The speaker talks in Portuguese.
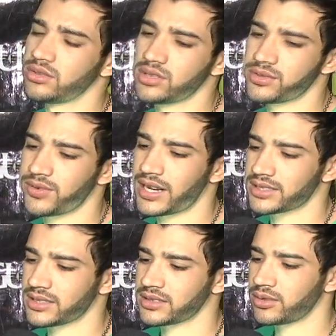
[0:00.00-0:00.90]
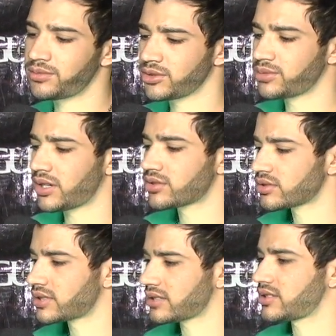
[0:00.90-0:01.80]
12 faixas, são os maiores
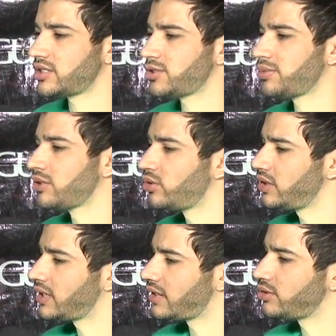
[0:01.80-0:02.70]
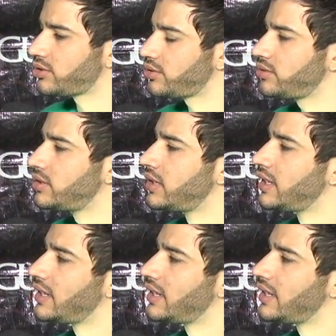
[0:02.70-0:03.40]
sucessos que a gente pegou e gravou tudo,